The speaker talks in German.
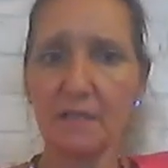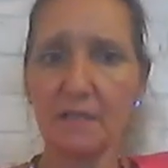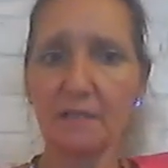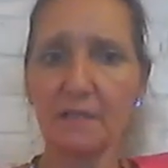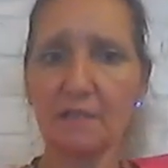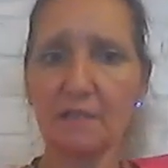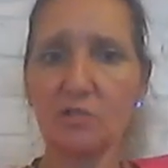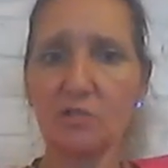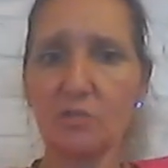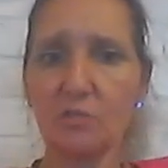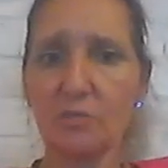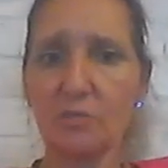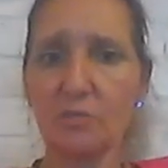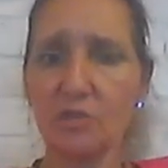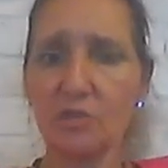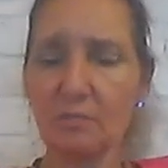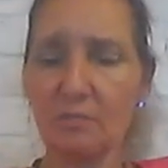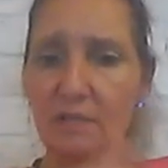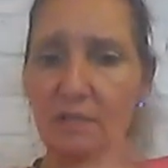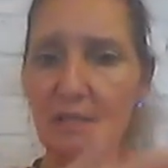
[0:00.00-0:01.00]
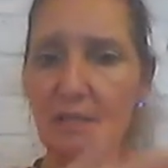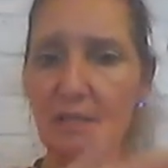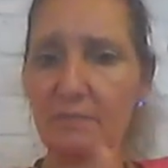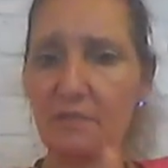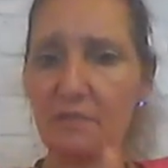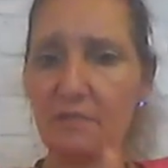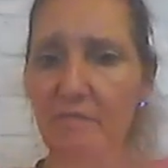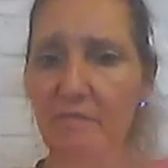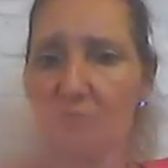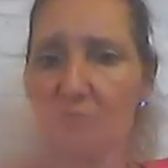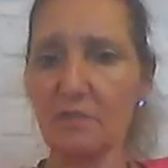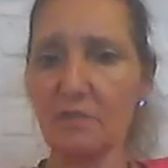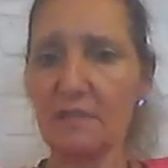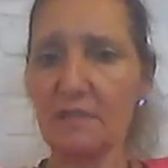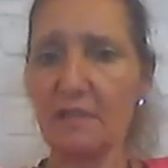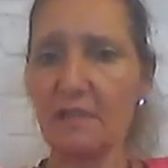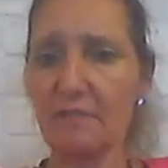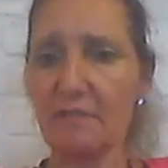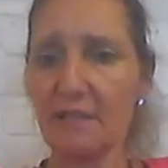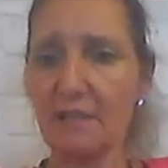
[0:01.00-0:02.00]
die sich durch bestimmte Lebensgefühle,
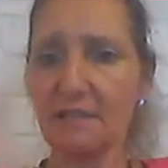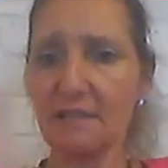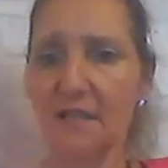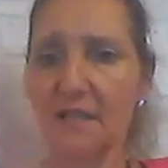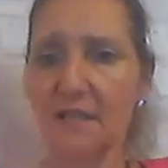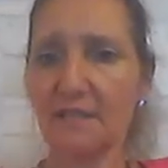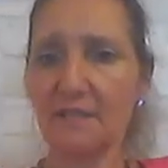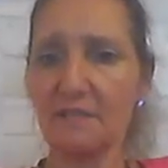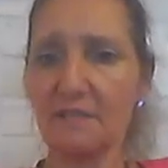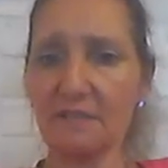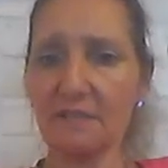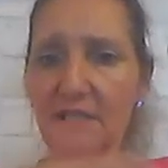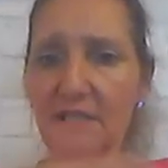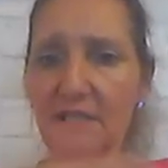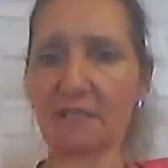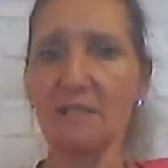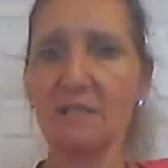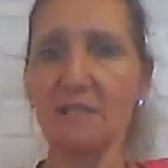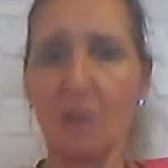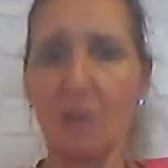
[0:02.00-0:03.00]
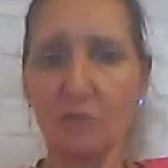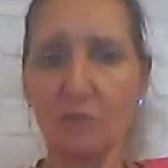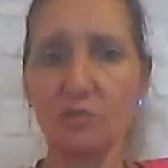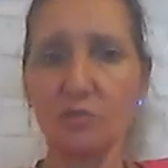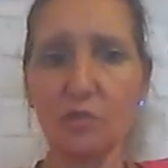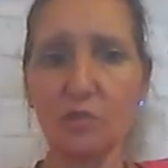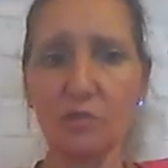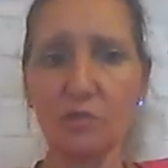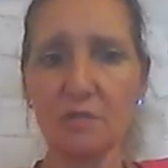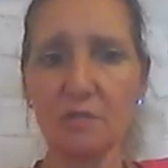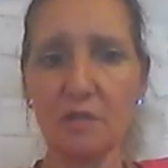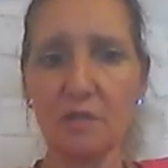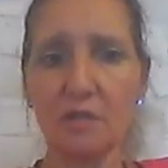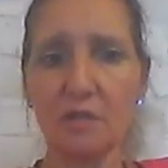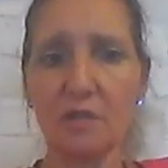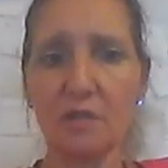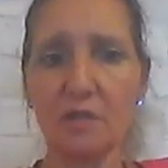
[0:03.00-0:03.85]
Denkweisen, Aktivitäten ausdrückt